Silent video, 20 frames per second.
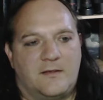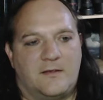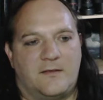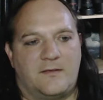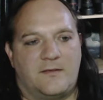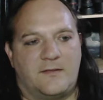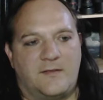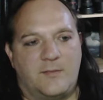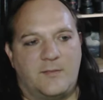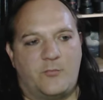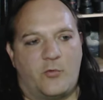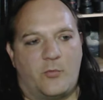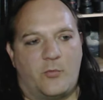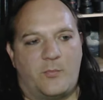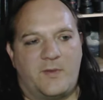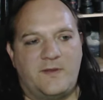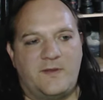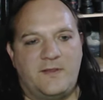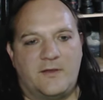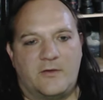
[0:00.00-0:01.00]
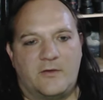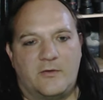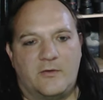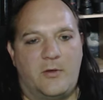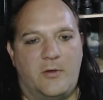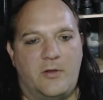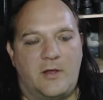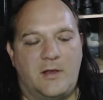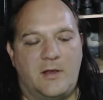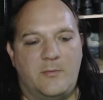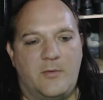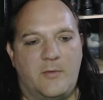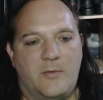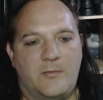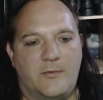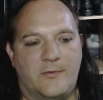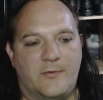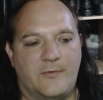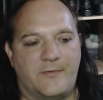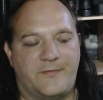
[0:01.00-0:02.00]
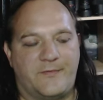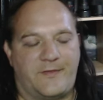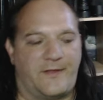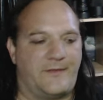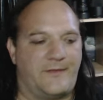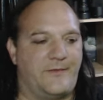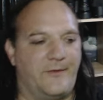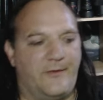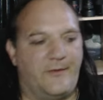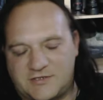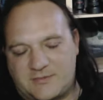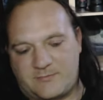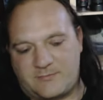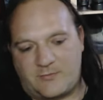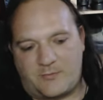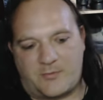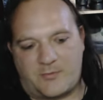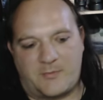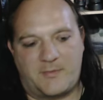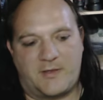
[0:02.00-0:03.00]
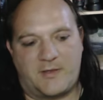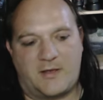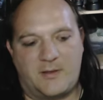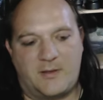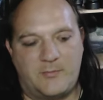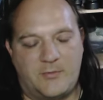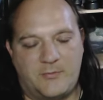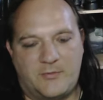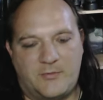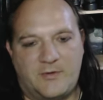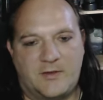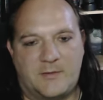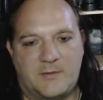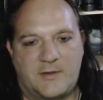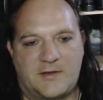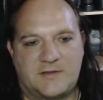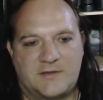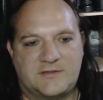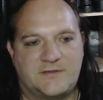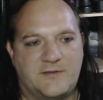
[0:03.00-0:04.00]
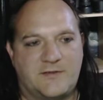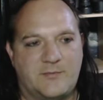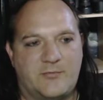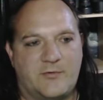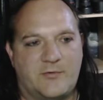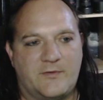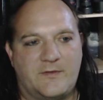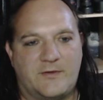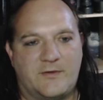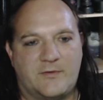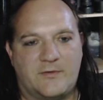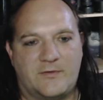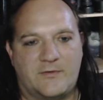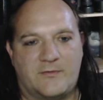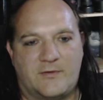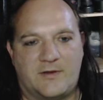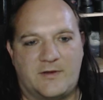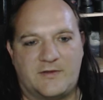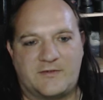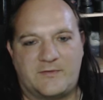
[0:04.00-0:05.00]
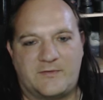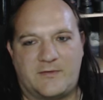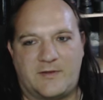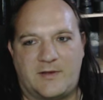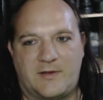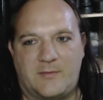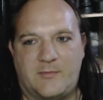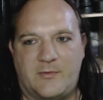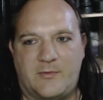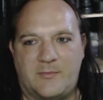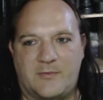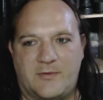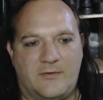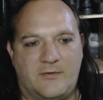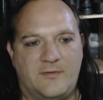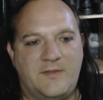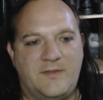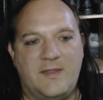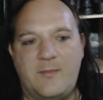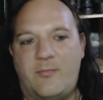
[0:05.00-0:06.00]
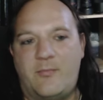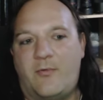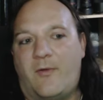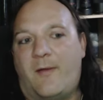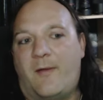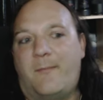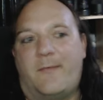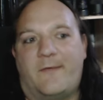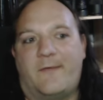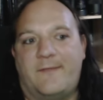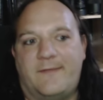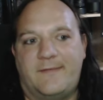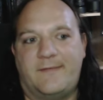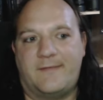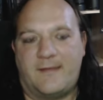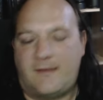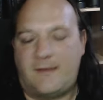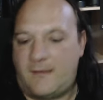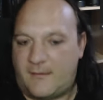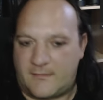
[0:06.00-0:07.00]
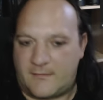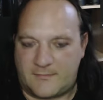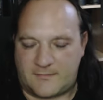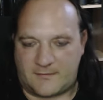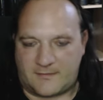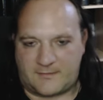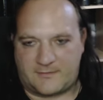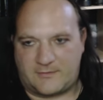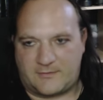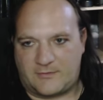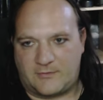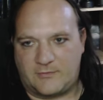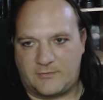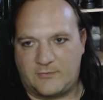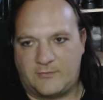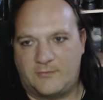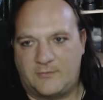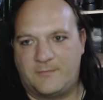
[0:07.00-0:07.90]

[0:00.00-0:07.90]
C'était pour pas dire euh, album euh, startup, premier album de démarrage, c'était pour dire euh, voilà, j'ai fait un album déploiement des ailes, en gros.